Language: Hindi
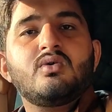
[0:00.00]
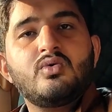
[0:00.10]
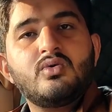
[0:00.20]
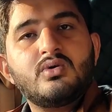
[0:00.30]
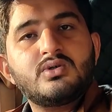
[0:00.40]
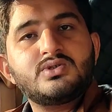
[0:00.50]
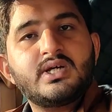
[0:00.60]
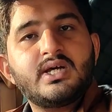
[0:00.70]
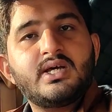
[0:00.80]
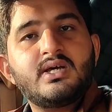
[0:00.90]
वो
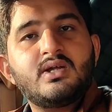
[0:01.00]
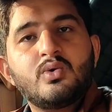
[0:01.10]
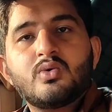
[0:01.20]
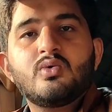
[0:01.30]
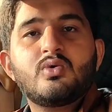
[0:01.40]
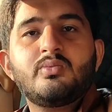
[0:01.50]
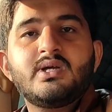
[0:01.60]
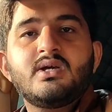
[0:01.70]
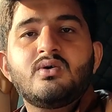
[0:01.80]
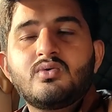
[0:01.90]
जो है लोगों को
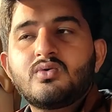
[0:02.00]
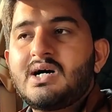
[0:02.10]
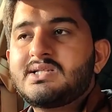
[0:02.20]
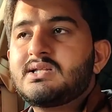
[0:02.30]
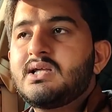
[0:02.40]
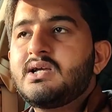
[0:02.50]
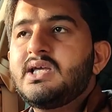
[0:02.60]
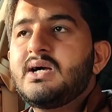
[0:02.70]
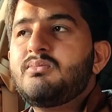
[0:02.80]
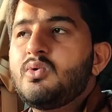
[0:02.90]
भी उनको आदत लग
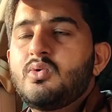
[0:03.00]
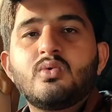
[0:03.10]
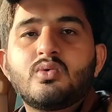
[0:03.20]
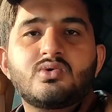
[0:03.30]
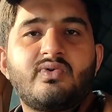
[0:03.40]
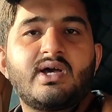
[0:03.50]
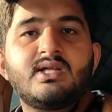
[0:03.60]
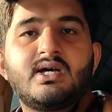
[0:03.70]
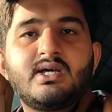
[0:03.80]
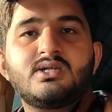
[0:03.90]
गई अब लोगों को तो
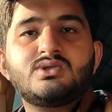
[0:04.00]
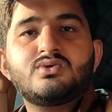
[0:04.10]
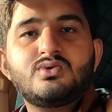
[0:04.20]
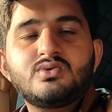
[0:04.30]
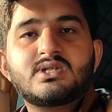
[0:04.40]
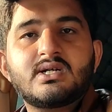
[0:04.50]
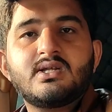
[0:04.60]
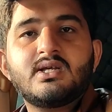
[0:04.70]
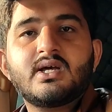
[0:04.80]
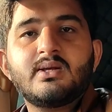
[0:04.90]
फायदा है जो यूज
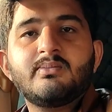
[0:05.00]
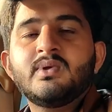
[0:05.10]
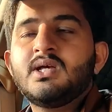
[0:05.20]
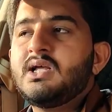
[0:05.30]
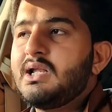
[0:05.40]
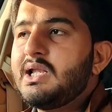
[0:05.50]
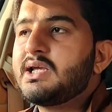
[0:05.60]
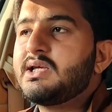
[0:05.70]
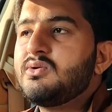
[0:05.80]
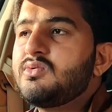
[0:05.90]
करते हैं करीम
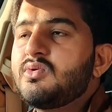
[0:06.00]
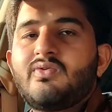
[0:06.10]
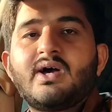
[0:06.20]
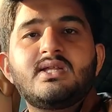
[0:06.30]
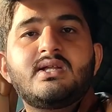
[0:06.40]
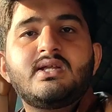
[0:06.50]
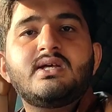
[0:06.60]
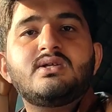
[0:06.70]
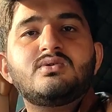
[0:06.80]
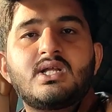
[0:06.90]
लेकिन उनको फायदा
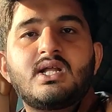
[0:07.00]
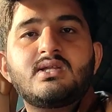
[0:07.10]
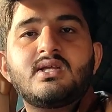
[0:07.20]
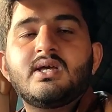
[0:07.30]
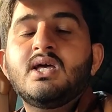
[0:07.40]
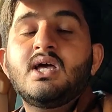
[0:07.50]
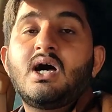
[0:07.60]
नहीं है जो चलाते हैं